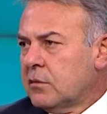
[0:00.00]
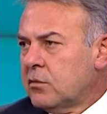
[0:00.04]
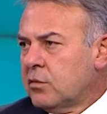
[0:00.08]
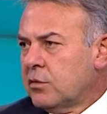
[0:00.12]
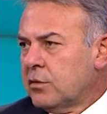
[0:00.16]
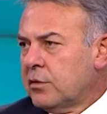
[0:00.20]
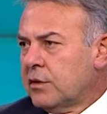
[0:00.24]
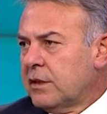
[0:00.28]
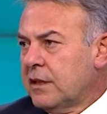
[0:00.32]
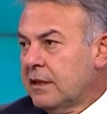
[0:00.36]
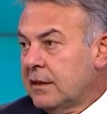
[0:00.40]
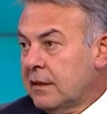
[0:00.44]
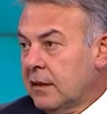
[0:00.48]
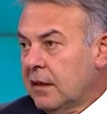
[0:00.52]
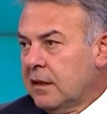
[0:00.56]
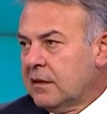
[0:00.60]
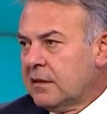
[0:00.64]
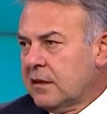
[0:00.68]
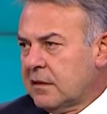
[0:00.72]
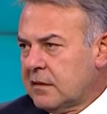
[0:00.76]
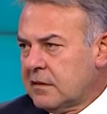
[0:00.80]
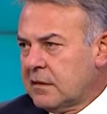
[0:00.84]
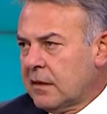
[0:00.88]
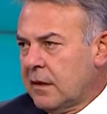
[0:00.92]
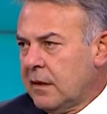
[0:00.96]
Türkiye
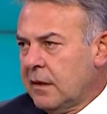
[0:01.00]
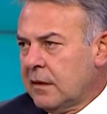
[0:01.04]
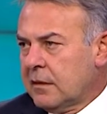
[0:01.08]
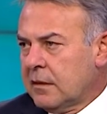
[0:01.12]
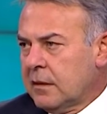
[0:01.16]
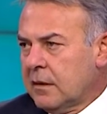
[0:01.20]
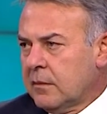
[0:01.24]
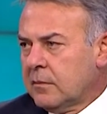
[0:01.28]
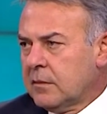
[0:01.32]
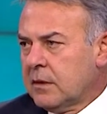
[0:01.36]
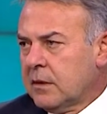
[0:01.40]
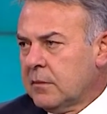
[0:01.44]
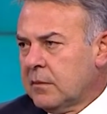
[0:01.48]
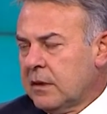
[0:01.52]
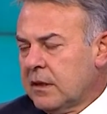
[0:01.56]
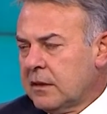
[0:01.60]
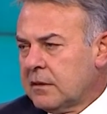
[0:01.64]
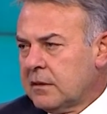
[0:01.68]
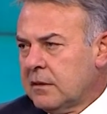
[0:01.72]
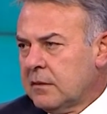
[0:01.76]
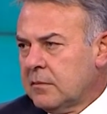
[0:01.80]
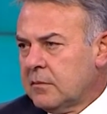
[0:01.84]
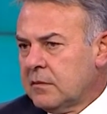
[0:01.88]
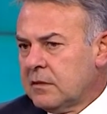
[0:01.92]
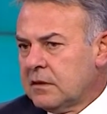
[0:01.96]
adetsel anlamda
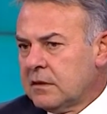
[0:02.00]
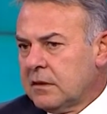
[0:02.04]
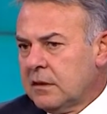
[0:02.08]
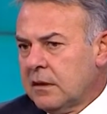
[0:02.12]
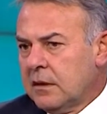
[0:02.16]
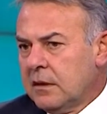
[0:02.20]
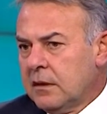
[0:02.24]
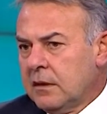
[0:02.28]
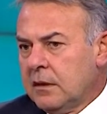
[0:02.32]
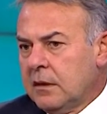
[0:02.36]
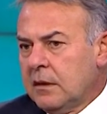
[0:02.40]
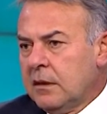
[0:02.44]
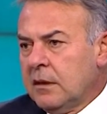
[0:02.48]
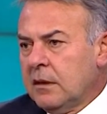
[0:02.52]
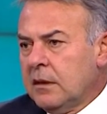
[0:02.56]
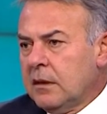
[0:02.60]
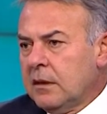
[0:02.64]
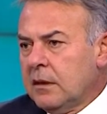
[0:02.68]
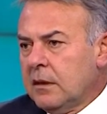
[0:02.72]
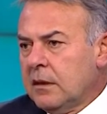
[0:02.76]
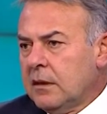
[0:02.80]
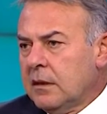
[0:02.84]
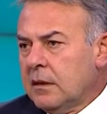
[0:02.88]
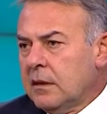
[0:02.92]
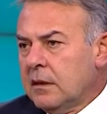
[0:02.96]
baktığımızda.
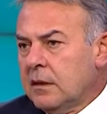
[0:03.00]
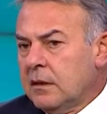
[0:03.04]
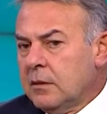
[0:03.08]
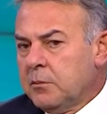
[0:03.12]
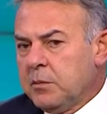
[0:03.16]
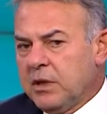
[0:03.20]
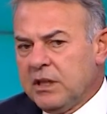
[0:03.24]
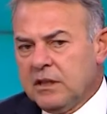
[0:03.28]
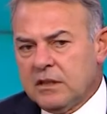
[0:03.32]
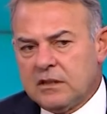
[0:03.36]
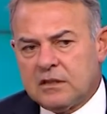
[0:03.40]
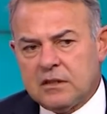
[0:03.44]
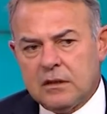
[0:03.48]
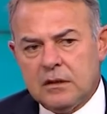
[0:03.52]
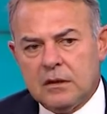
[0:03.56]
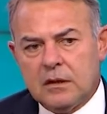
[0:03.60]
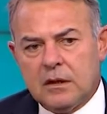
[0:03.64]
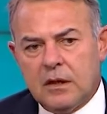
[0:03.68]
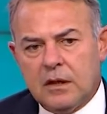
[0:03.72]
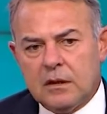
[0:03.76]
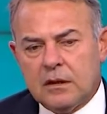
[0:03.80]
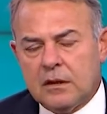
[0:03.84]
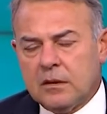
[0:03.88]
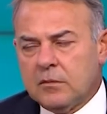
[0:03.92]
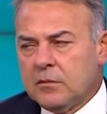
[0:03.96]
E, balıkçılık
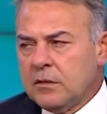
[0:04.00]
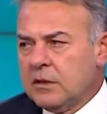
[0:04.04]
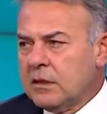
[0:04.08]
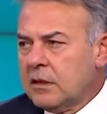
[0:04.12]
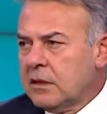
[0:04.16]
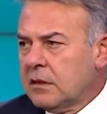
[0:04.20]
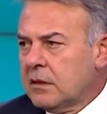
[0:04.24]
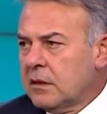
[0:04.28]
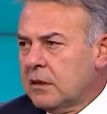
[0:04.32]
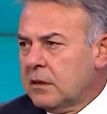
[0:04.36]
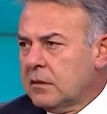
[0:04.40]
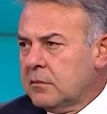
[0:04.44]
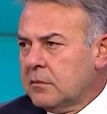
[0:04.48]
anlamında da